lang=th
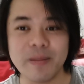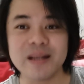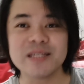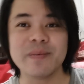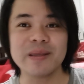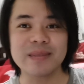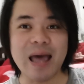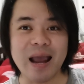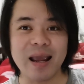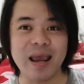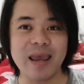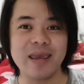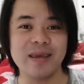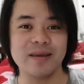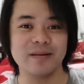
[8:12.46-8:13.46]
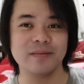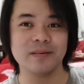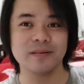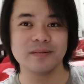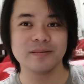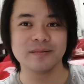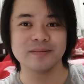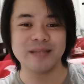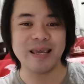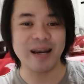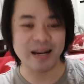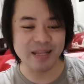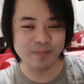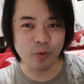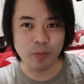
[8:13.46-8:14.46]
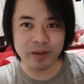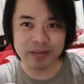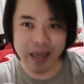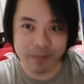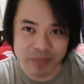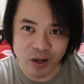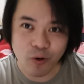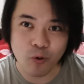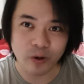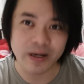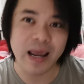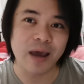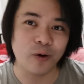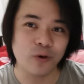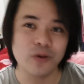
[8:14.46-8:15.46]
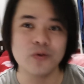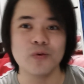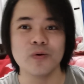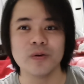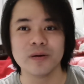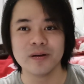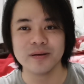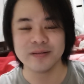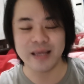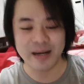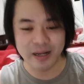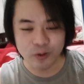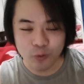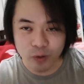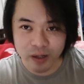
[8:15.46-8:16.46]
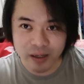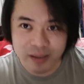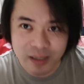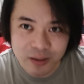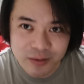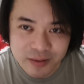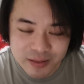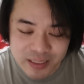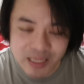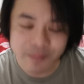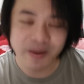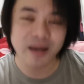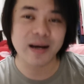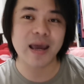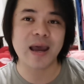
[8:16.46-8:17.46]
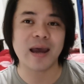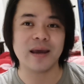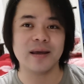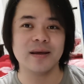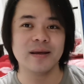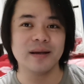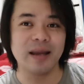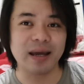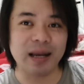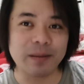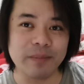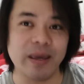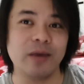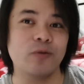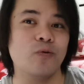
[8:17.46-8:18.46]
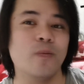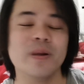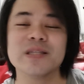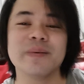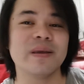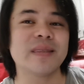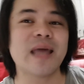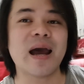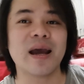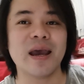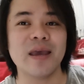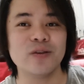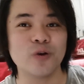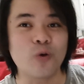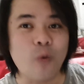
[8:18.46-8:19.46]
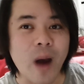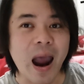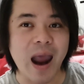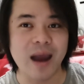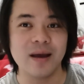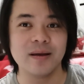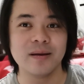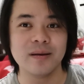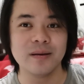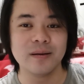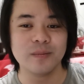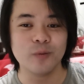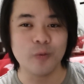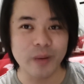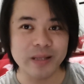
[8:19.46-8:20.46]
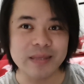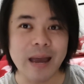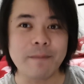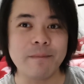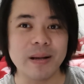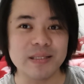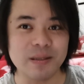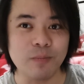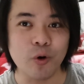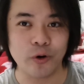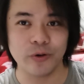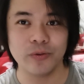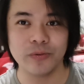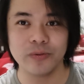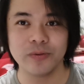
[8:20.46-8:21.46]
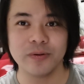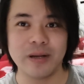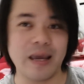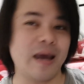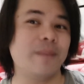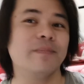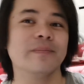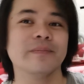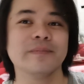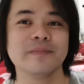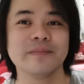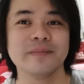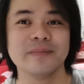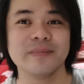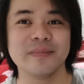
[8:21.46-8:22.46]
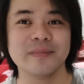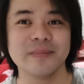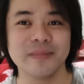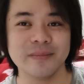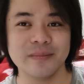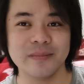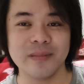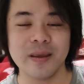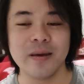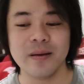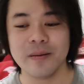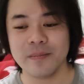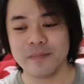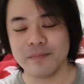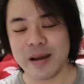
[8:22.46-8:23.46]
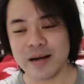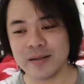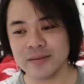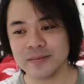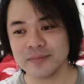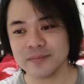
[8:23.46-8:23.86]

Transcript: มันจะไม่ตั้งให้ในขณะที่โมเมนตัมยังกดหน้ารถอยู่ ในขณะที่คุณกำลังเคลื่อนที่ไปข้างหน้า แล้วกำลังเบรกอยู่มันจะไม่ตั้งให้จนกว่าโมเมนตัมมันจะหมดนะครับอืมมัน